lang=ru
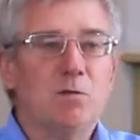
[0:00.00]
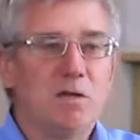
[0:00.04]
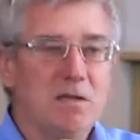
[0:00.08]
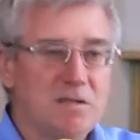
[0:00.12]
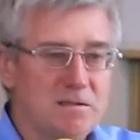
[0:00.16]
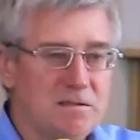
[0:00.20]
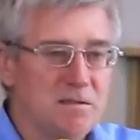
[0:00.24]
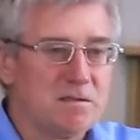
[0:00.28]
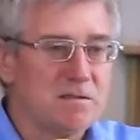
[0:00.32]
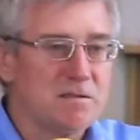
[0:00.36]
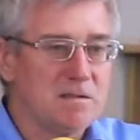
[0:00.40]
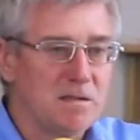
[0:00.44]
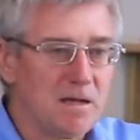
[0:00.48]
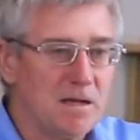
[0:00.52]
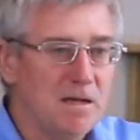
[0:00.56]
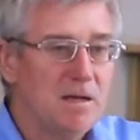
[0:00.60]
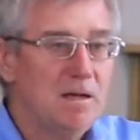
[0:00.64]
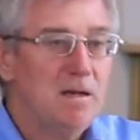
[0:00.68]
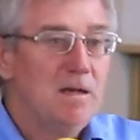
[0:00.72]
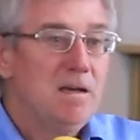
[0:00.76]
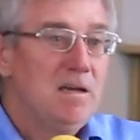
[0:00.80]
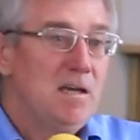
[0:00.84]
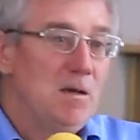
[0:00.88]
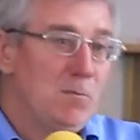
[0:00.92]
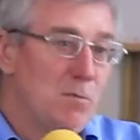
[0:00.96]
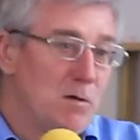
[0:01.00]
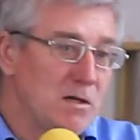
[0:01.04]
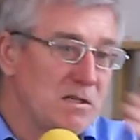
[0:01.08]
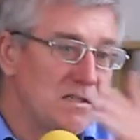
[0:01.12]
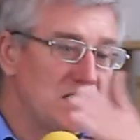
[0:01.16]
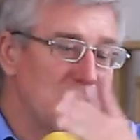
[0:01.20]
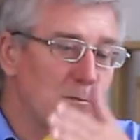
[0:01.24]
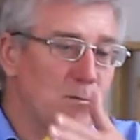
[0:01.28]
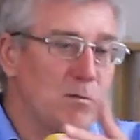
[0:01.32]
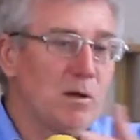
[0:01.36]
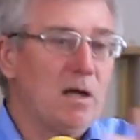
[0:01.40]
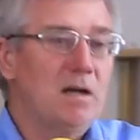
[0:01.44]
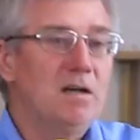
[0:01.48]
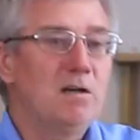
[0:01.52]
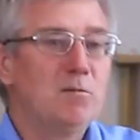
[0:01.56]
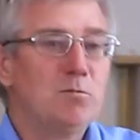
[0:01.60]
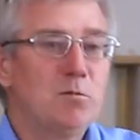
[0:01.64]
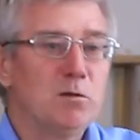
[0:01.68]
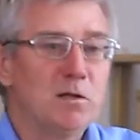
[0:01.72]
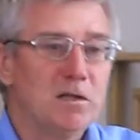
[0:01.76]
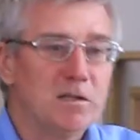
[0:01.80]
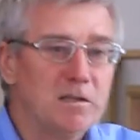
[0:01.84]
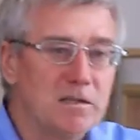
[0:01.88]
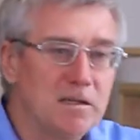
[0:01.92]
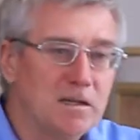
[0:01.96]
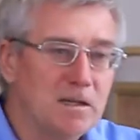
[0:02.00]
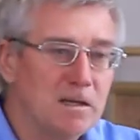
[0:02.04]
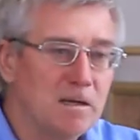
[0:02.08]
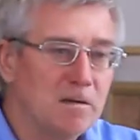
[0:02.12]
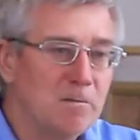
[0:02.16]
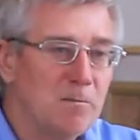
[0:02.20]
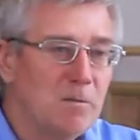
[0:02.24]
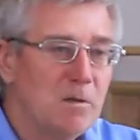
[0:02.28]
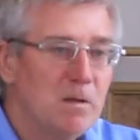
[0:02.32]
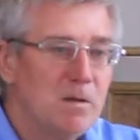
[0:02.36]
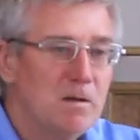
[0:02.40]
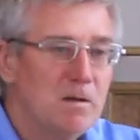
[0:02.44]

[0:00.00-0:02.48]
месяца. И мы собрали плоды.